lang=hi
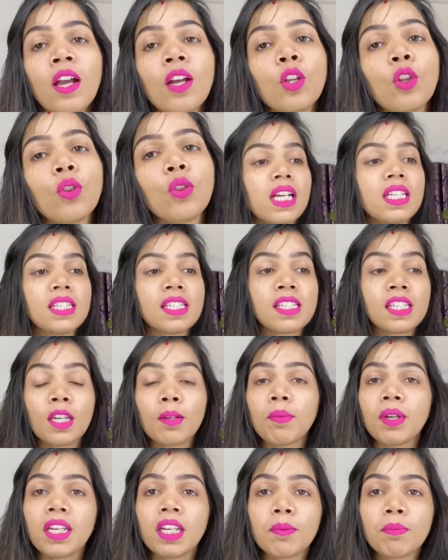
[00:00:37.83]
तो जैसे कि
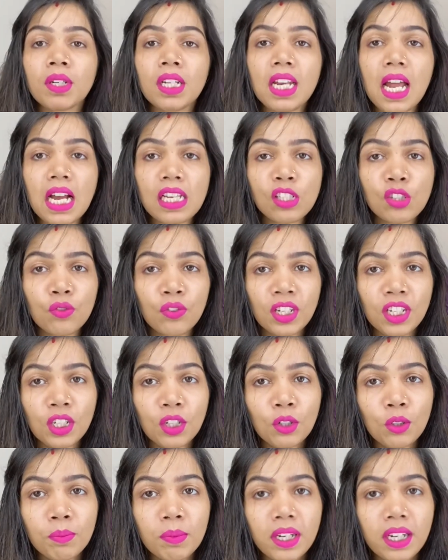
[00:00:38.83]
मैंने अपने लास्ट
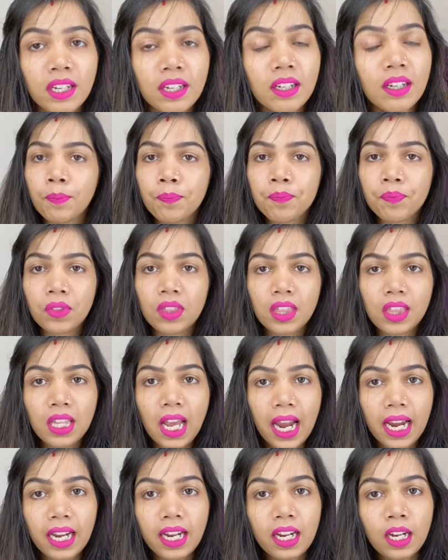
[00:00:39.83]
वीडियो में
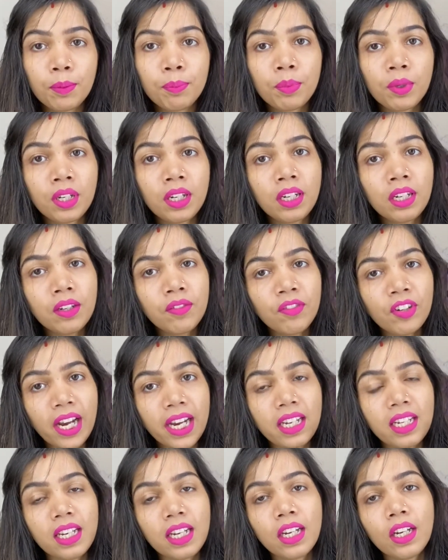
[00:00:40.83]
नायका पिंक
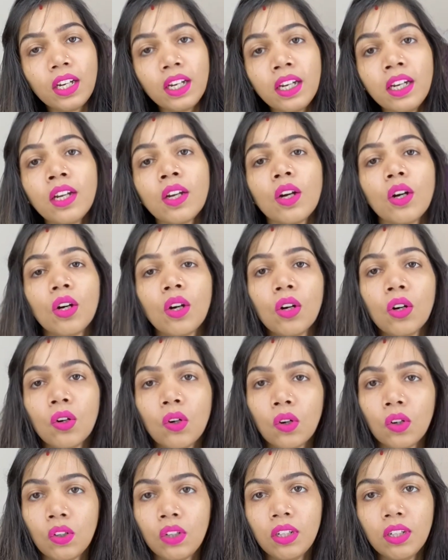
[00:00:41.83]
फ्राइडे
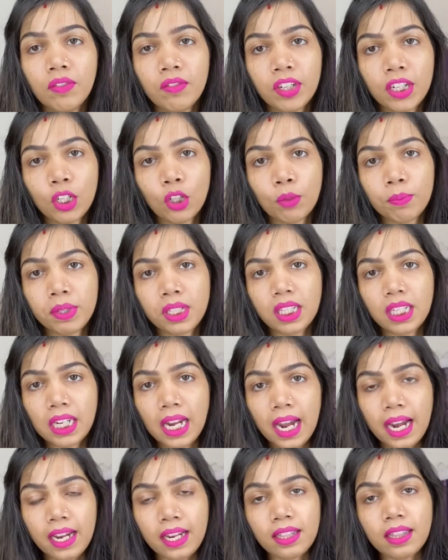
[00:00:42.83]
होल वीडियो में
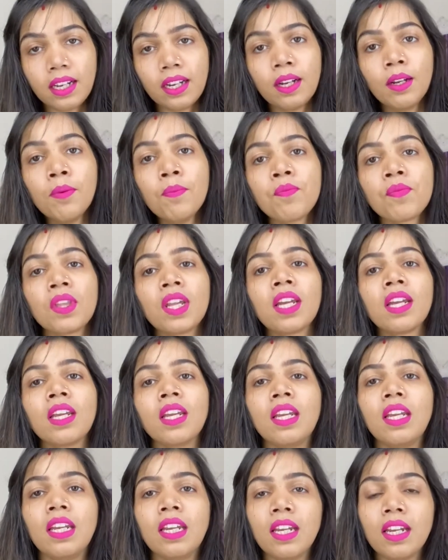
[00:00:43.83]
दिखाया था
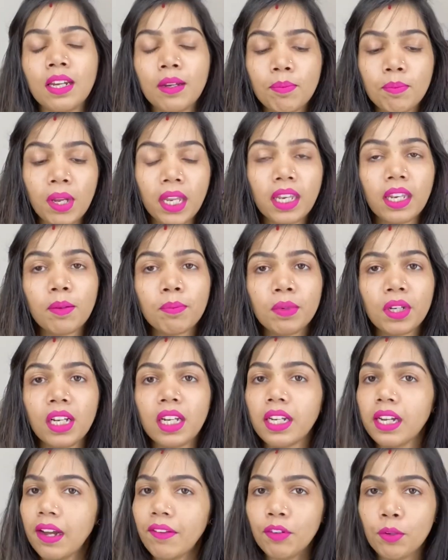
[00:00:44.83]
कि मैंने अपने लिए
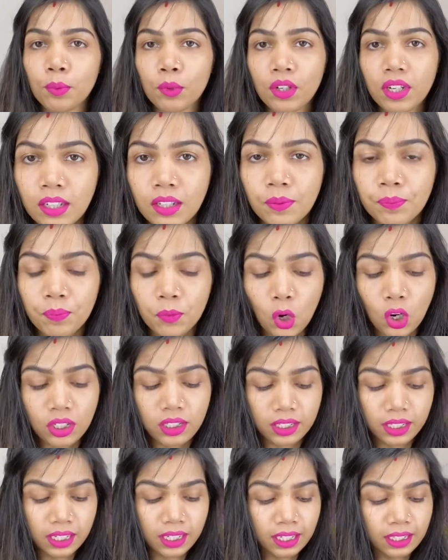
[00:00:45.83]
काफ़ी प्रोडक्ट ऑर्डर
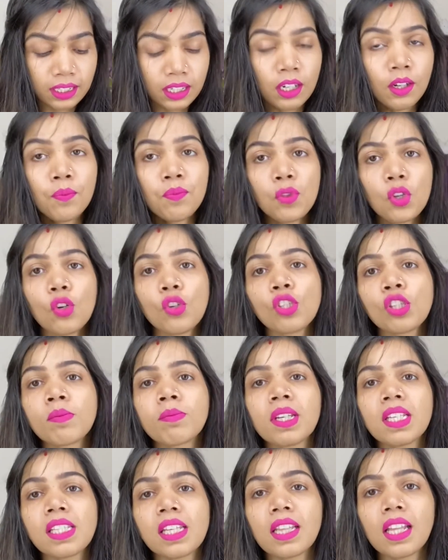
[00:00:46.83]
किया था उसमें
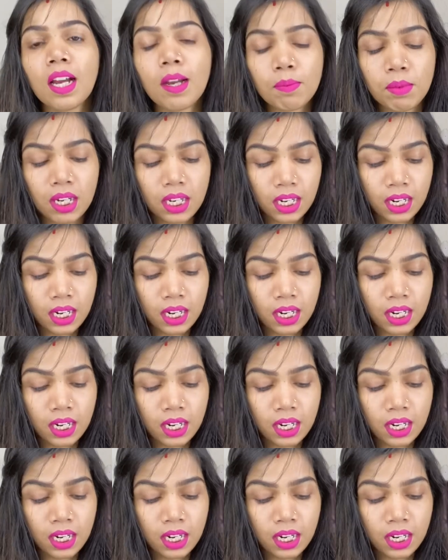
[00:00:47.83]
से था मेरा